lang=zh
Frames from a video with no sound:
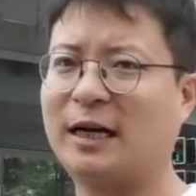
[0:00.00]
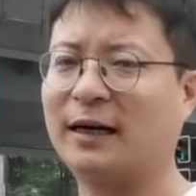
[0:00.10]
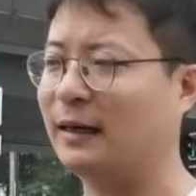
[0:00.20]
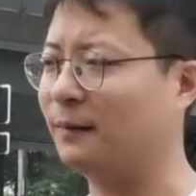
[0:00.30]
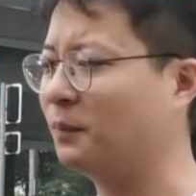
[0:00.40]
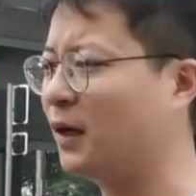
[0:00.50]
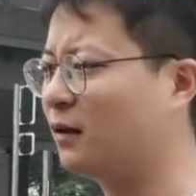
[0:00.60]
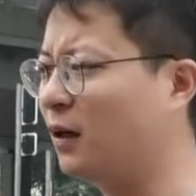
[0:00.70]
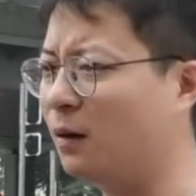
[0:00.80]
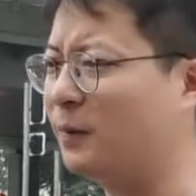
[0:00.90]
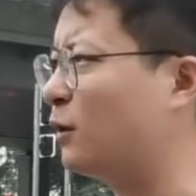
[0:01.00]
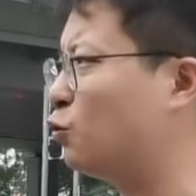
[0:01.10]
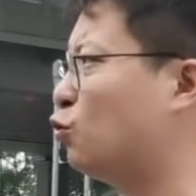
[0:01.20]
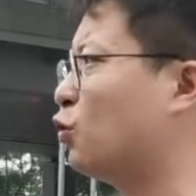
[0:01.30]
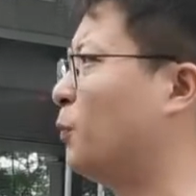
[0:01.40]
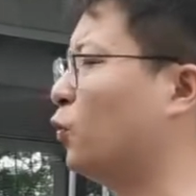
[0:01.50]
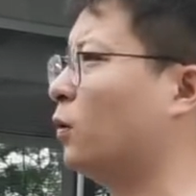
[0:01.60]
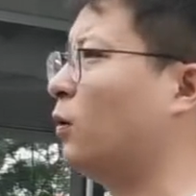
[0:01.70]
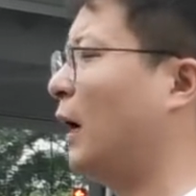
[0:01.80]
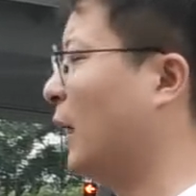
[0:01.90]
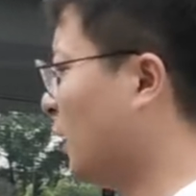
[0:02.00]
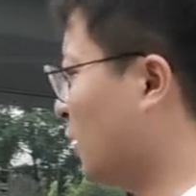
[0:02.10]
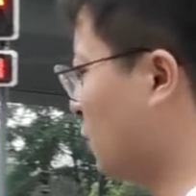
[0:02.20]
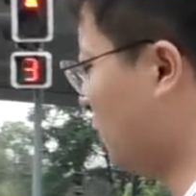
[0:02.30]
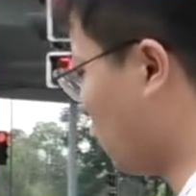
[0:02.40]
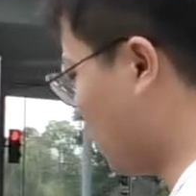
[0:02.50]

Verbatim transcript: 香港，特别拒绝普通话。你